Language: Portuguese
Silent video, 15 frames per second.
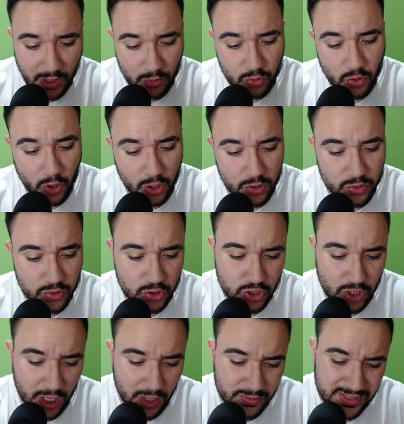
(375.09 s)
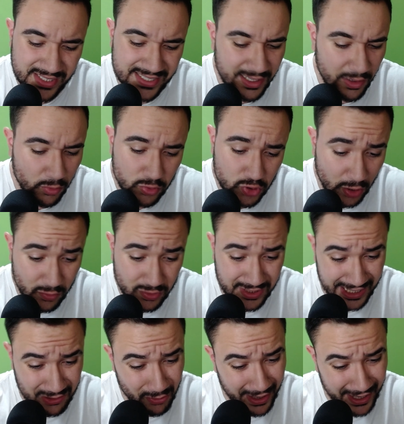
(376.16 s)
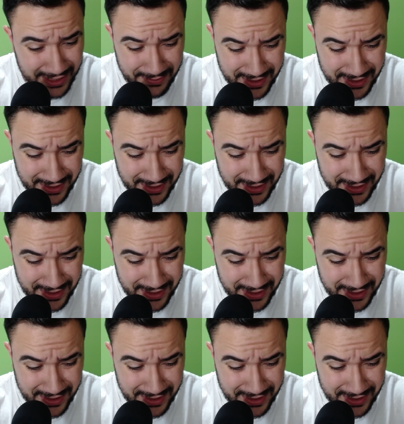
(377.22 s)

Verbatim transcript: Todos os jogos estão, os jogos atuais, mano.